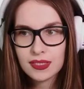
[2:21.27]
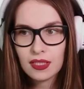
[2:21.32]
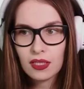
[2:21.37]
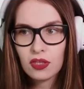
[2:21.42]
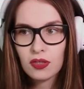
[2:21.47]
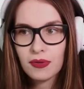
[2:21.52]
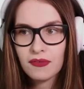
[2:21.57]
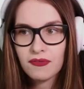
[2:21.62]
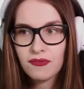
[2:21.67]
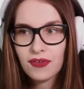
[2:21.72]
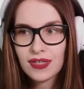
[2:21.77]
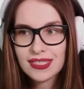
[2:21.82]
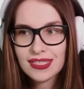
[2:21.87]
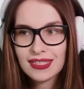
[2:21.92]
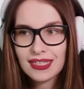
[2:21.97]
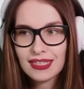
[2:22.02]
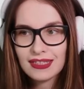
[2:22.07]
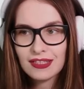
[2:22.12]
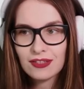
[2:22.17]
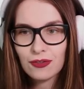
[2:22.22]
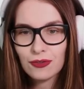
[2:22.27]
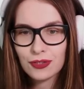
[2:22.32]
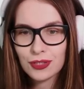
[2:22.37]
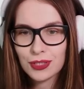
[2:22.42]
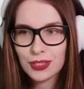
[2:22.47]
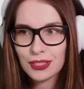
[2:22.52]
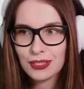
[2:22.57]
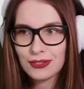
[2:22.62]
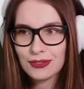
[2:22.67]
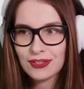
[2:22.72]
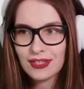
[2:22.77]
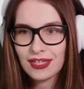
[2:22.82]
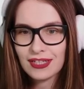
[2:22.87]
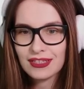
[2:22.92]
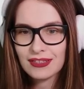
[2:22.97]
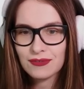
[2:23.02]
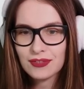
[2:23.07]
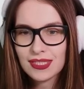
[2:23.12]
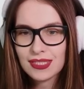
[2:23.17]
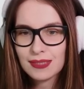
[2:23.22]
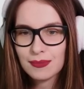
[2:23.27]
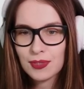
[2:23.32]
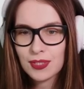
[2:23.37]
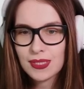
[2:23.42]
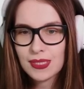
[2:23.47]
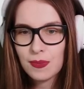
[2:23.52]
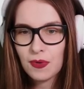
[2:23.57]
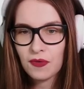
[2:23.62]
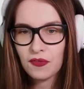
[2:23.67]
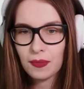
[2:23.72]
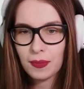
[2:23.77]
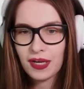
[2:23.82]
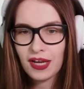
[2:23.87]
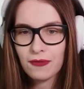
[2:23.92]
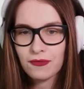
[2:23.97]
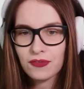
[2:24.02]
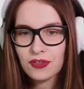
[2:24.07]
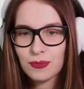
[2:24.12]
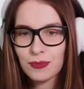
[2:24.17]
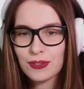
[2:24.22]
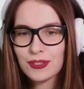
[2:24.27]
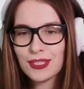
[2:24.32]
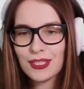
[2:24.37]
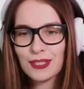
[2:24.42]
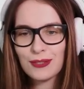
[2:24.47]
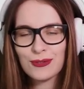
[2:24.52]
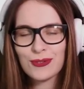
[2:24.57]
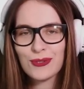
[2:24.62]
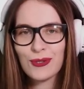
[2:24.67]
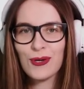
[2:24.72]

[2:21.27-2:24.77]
Ostatnio mam fazę na ten odcień konkretnie. Wszyscy moi simowie biegają w tym odcieniu